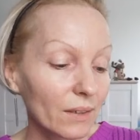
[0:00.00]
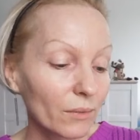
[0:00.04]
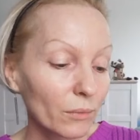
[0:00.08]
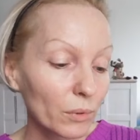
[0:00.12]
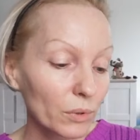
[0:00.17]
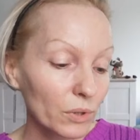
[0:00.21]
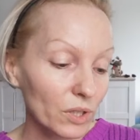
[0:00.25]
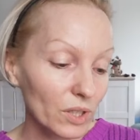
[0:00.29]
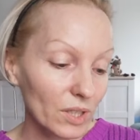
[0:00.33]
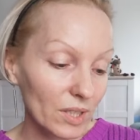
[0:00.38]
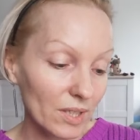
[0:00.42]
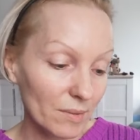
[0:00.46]

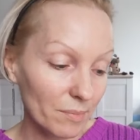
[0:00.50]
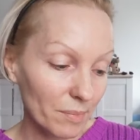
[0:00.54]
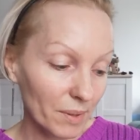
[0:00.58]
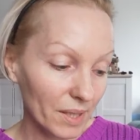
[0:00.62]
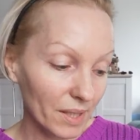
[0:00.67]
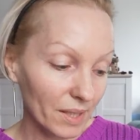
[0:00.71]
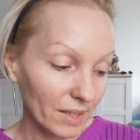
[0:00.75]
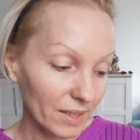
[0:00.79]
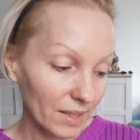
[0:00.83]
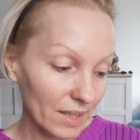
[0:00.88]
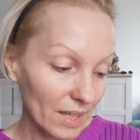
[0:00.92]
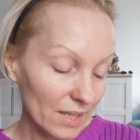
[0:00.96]
łącznie z
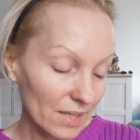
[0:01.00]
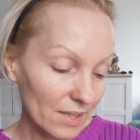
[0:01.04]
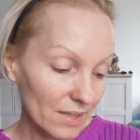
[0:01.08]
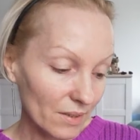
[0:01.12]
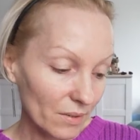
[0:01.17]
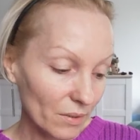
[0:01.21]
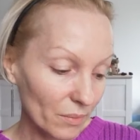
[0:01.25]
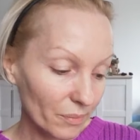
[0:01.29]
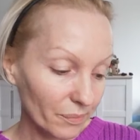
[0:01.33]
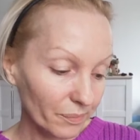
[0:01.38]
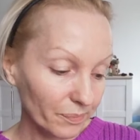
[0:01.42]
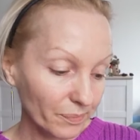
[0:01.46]

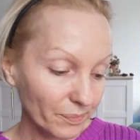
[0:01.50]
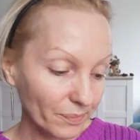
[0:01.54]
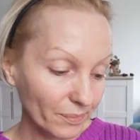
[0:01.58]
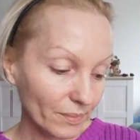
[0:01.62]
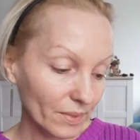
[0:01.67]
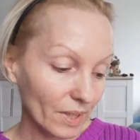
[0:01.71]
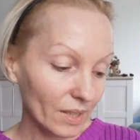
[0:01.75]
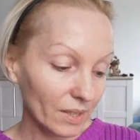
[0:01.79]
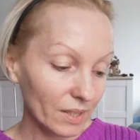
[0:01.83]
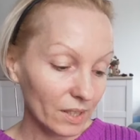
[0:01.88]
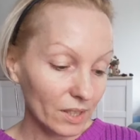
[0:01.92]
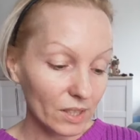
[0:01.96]
pielęgnacją,
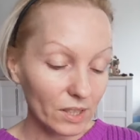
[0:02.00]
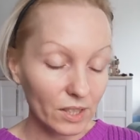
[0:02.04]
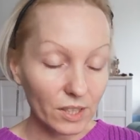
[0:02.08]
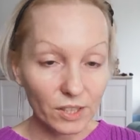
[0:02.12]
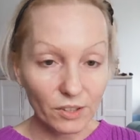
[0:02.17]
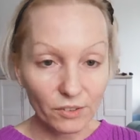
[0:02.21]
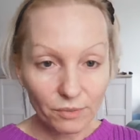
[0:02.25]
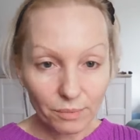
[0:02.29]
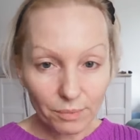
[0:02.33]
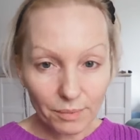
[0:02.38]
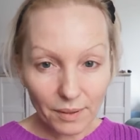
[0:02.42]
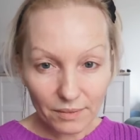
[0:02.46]
a jeśli
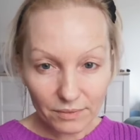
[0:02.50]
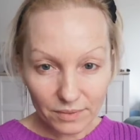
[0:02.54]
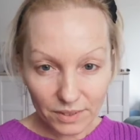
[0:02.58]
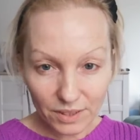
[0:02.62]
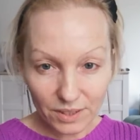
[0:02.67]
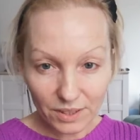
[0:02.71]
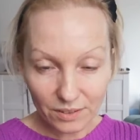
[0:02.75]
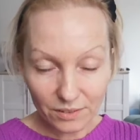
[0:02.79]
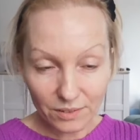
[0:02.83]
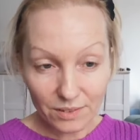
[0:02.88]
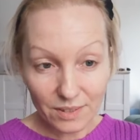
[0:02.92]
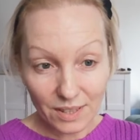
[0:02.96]
się
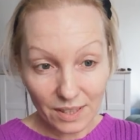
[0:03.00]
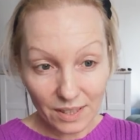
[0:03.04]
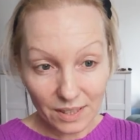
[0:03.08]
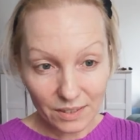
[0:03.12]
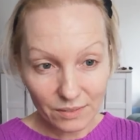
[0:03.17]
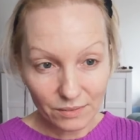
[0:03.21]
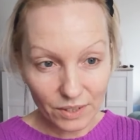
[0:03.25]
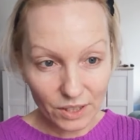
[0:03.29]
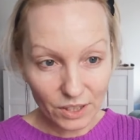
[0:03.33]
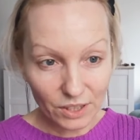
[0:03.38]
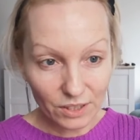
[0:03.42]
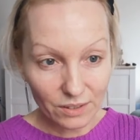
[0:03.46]
wprawicie, to
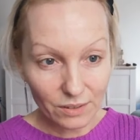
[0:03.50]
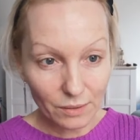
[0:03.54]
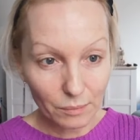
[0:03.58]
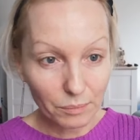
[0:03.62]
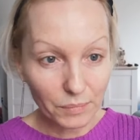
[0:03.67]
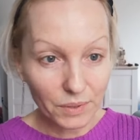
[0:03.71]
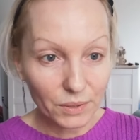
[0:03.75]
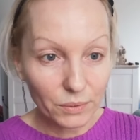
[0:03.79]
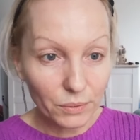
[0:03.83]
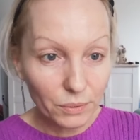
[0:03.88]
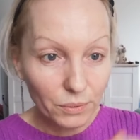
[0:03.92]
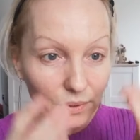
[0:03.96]
zaledwie 7
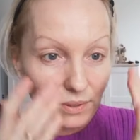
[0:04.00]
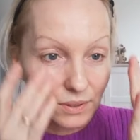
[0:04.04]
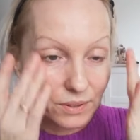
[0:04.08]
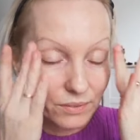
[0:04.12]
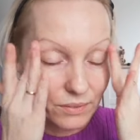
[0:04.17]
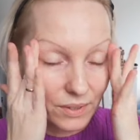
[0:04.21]
minut,